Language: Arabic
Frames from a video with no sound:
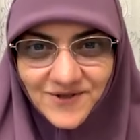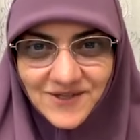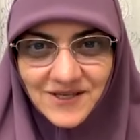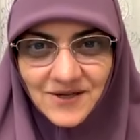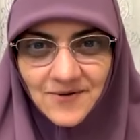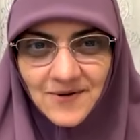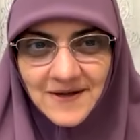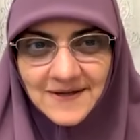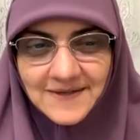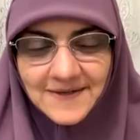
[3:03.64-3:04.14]

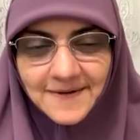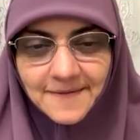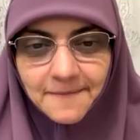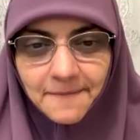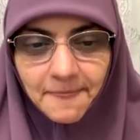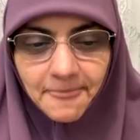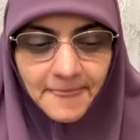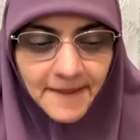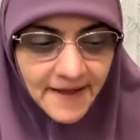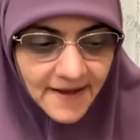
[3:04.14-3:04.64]
دلوقتي
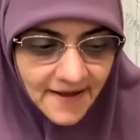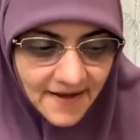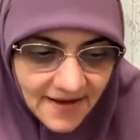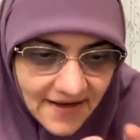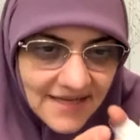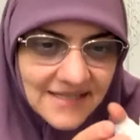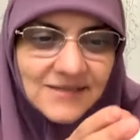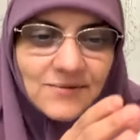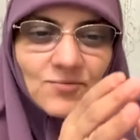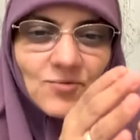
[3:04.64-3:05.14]

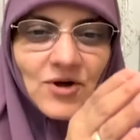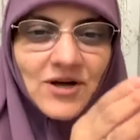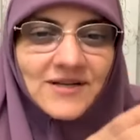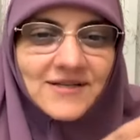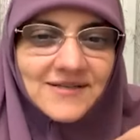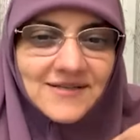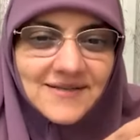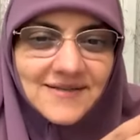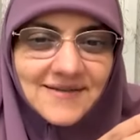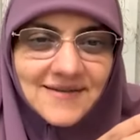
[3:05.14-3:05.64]
لازم
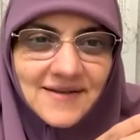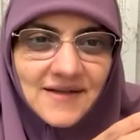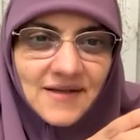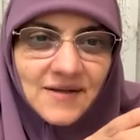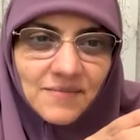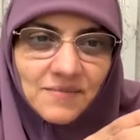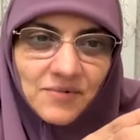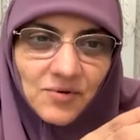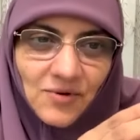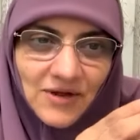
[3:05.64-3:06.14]
وقت
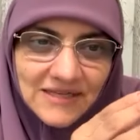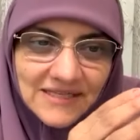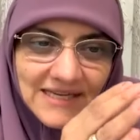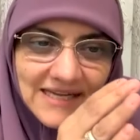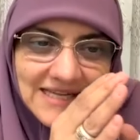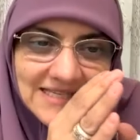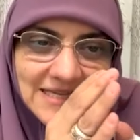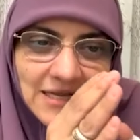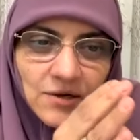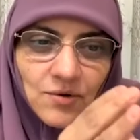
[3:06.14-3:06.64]
من الوقت
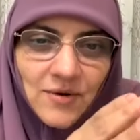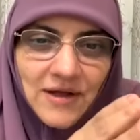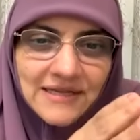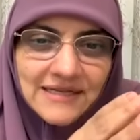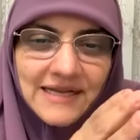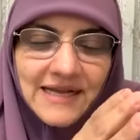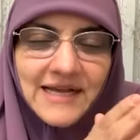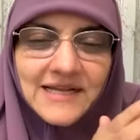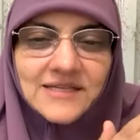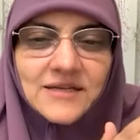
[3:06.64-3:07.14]
كذا
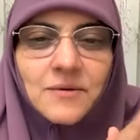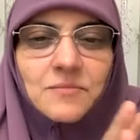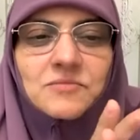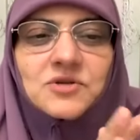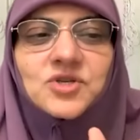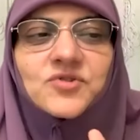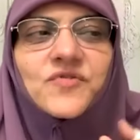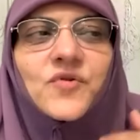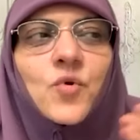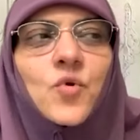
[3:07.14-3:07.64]
لوقت كذا
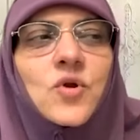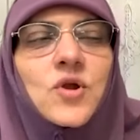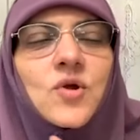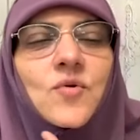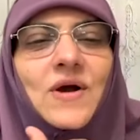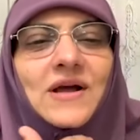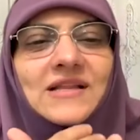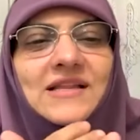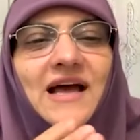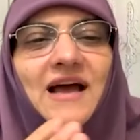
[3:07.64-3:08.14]
مش في كل
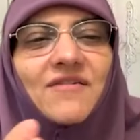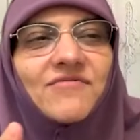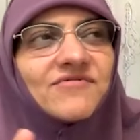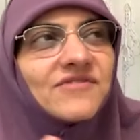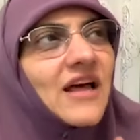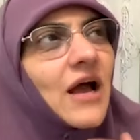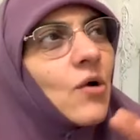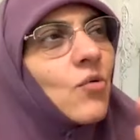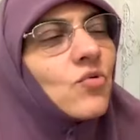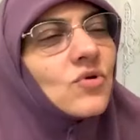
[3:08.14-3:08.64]
وقت
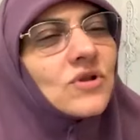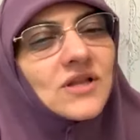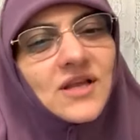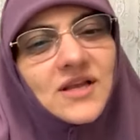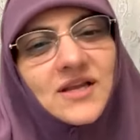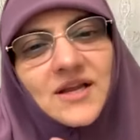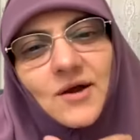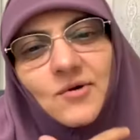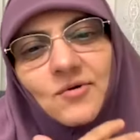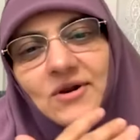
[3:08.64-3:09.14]
هفتح
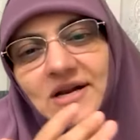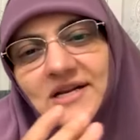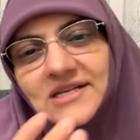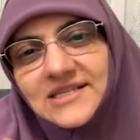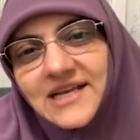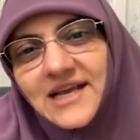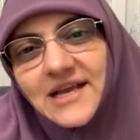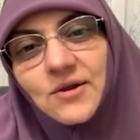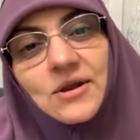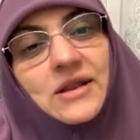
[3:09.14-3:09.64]
والدنيا
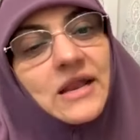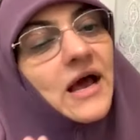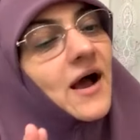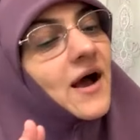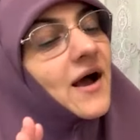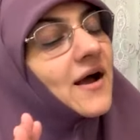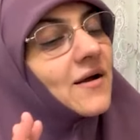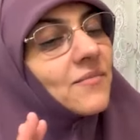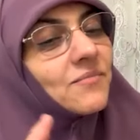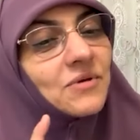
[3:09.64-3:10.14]
والرسائل لا
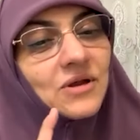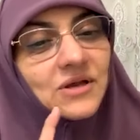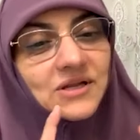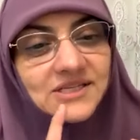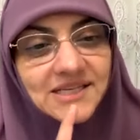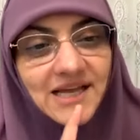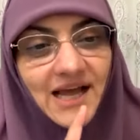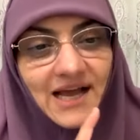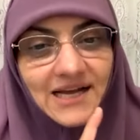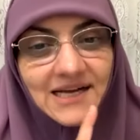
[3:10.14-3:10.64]
من
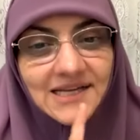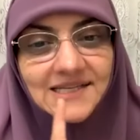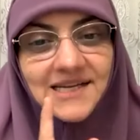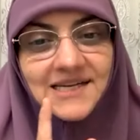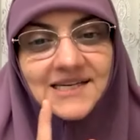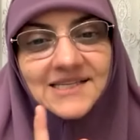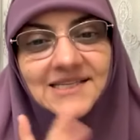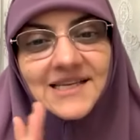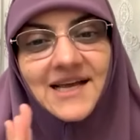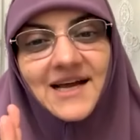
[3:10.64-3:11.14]
الساعه كذا
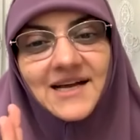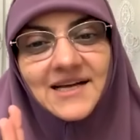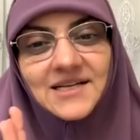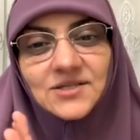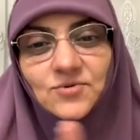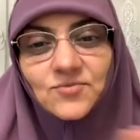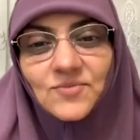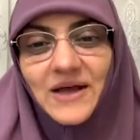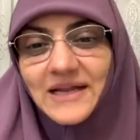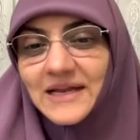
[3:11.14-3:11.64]
للساعه كذا
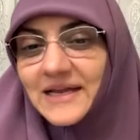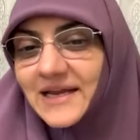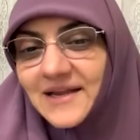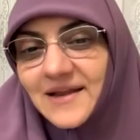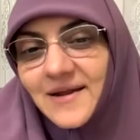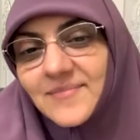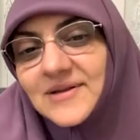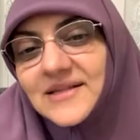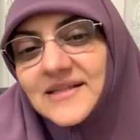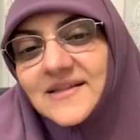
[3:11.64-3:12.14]
بعد
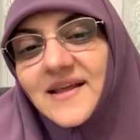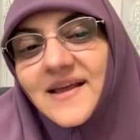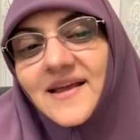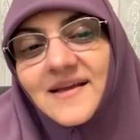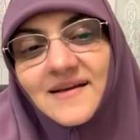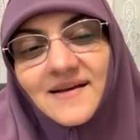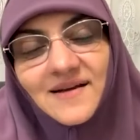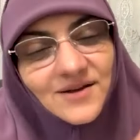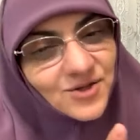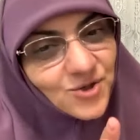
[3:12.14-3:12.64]
كده
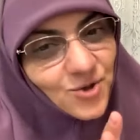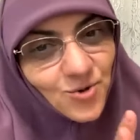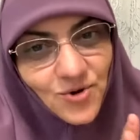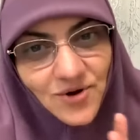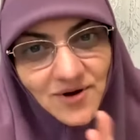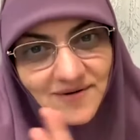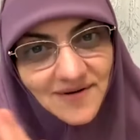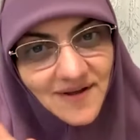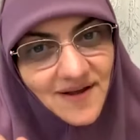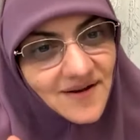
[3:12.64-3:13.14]
بالتيه
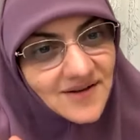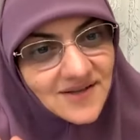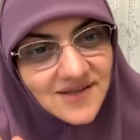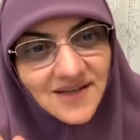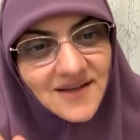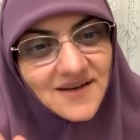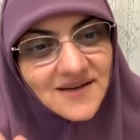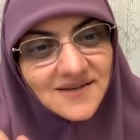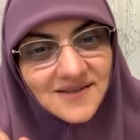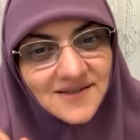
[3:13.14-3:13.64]
شكرا خلاص
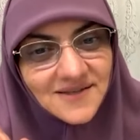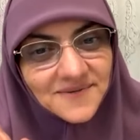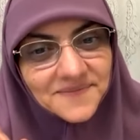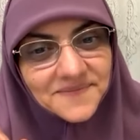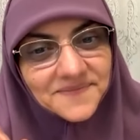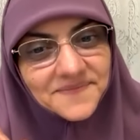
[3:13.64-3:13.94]
خلص